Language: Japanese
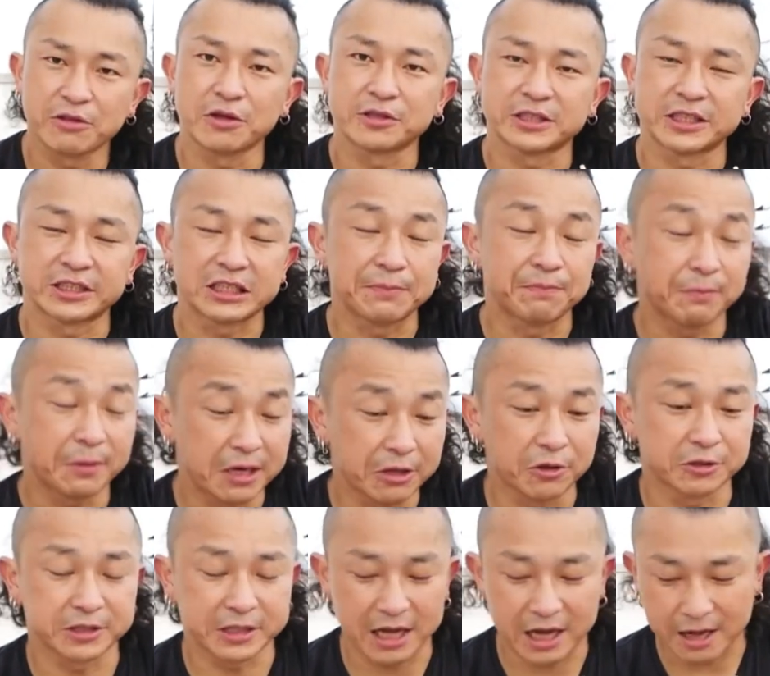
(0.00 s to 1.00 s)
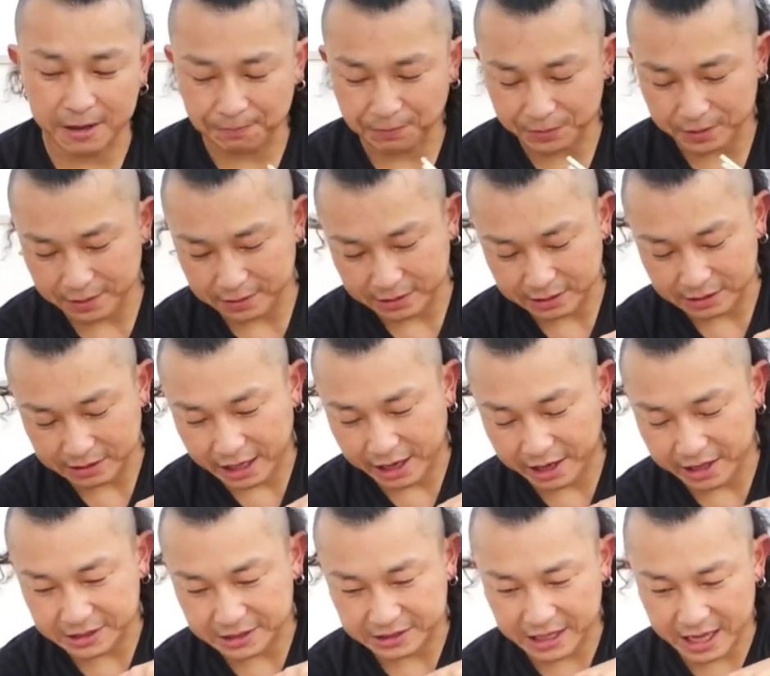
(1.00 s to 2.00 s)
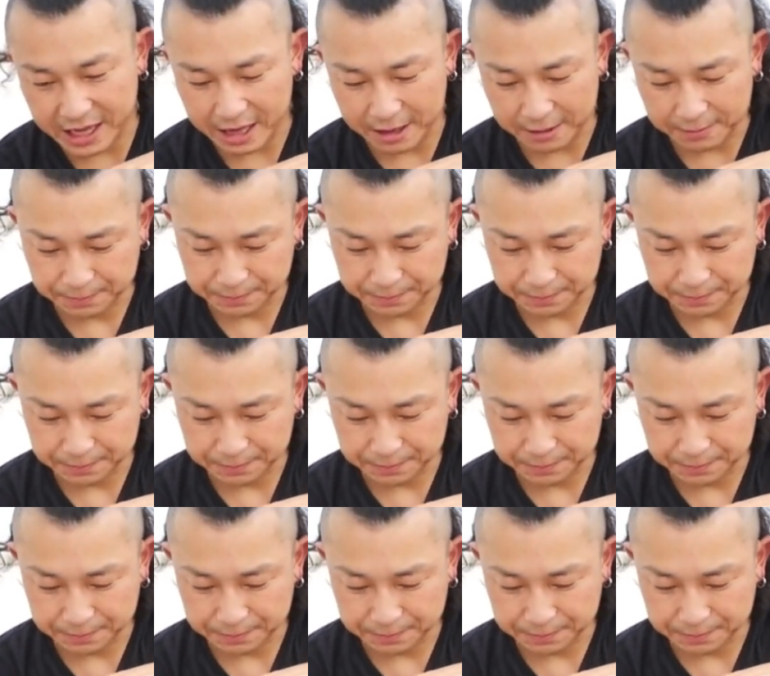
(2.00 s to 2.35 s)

としたさっぱりとしたタレですね